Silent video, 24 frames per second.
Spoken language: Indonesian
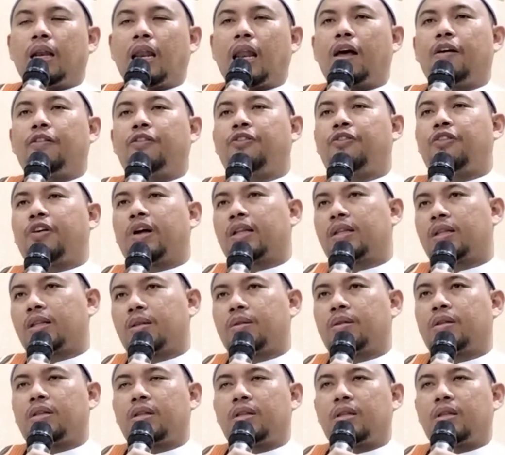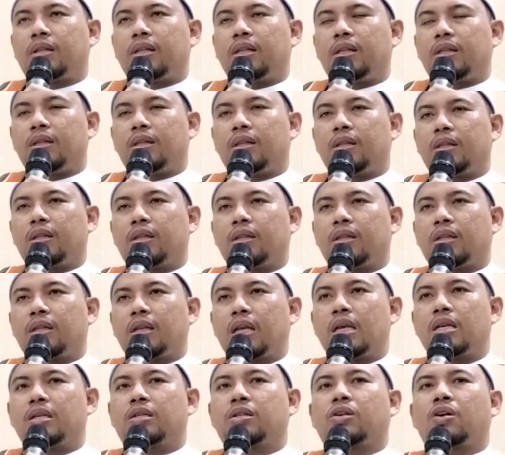lafat
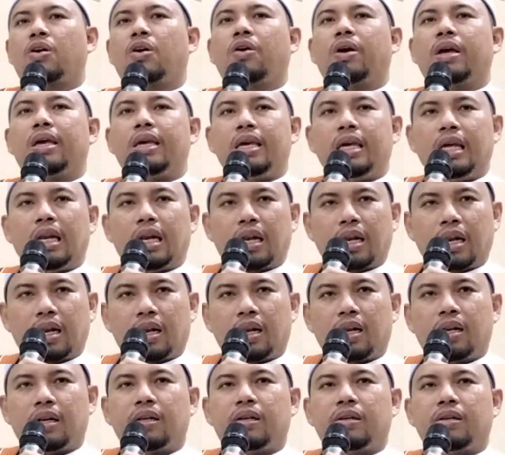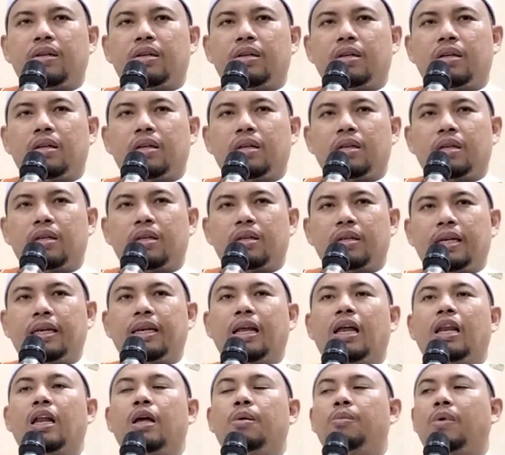Israel di
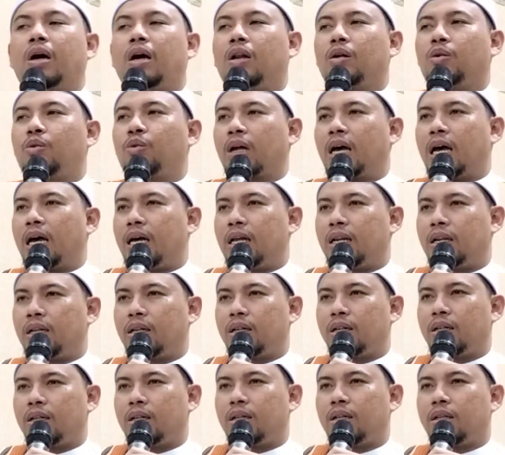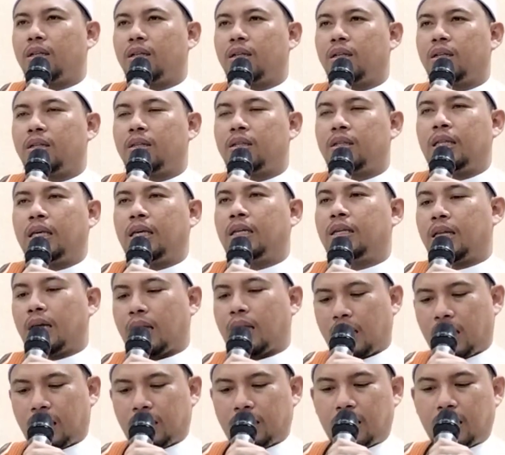dalam Al-Quran
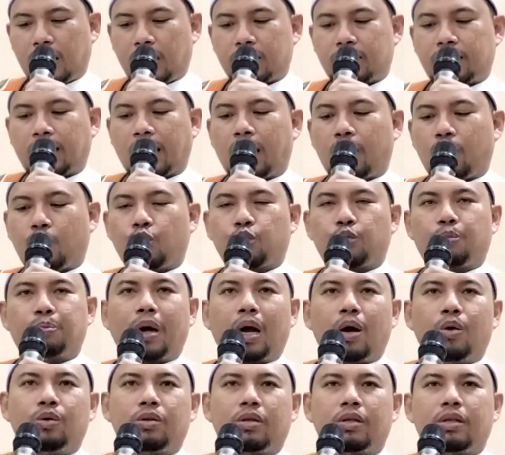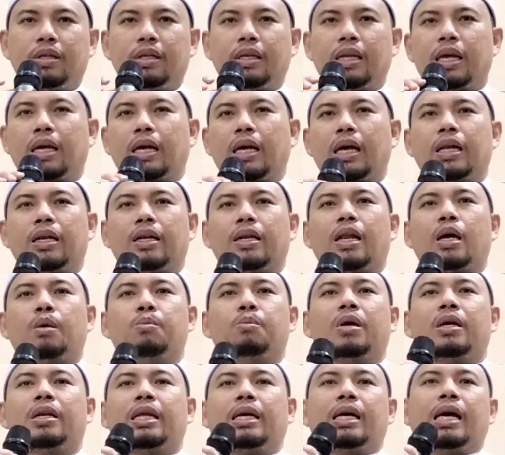tidak ada sangkut paut dengan
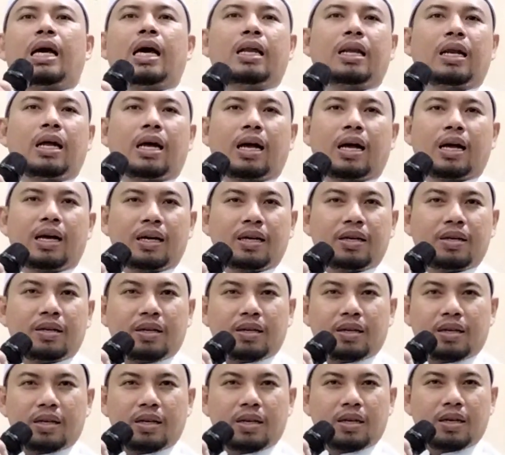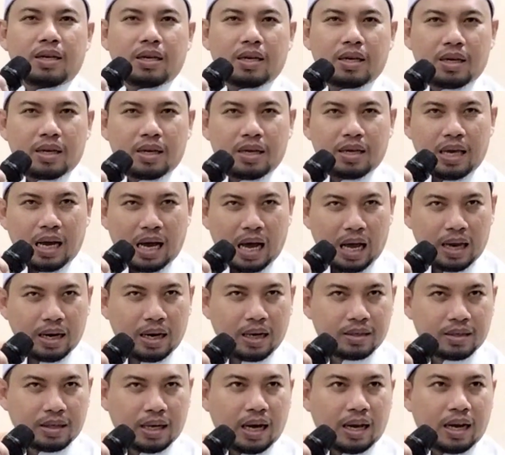nama negara yang
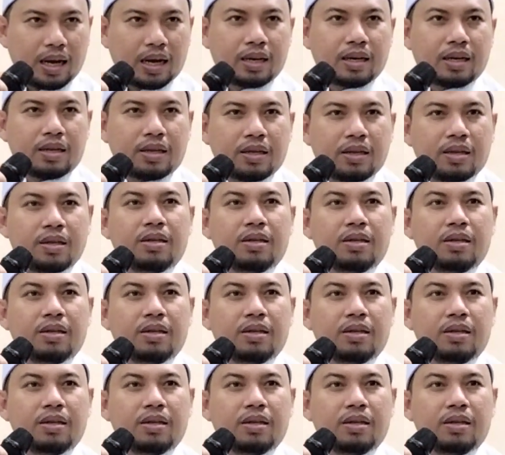ada sekarang.